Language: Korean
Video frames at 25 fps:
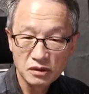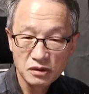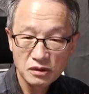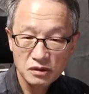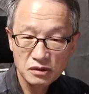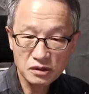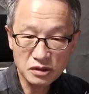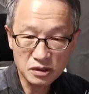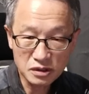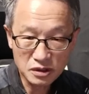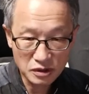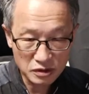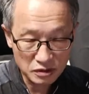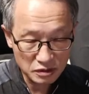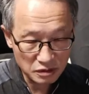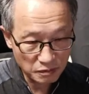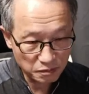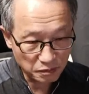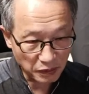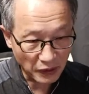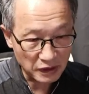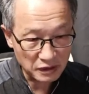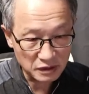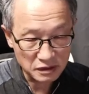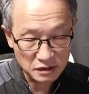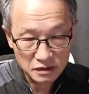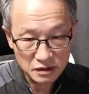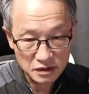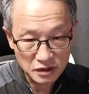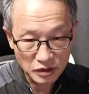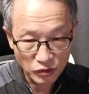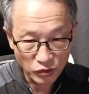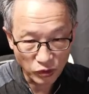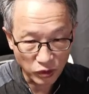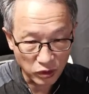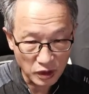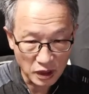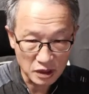그냥 배를 그냥
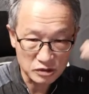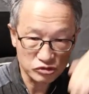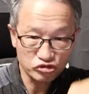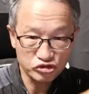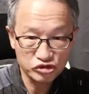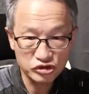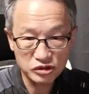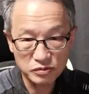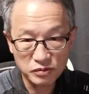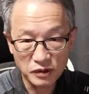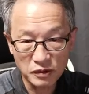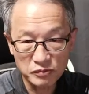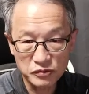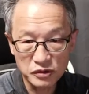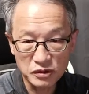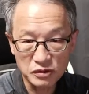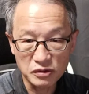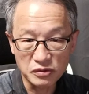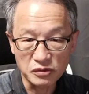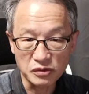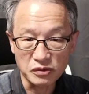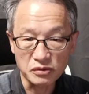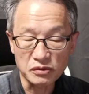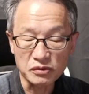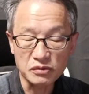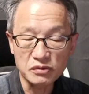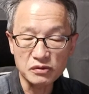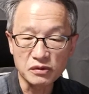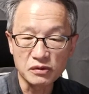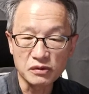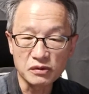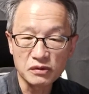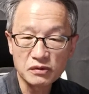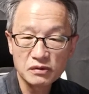홀랑 뒤집어엎는 거예요.